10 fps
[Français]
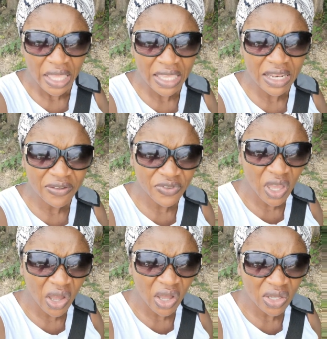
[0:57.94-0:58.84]
et les
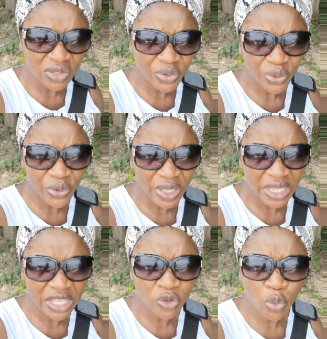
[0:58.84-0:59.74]
viandes
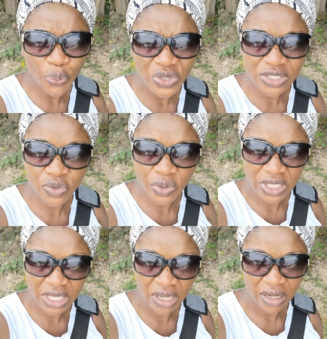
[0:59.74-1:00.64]
et les tout puissent
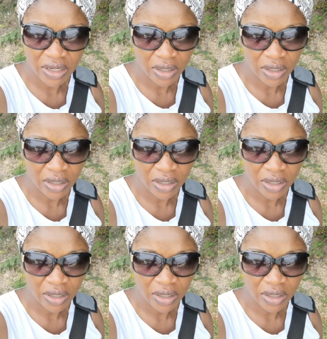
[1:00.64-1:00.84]
tenir.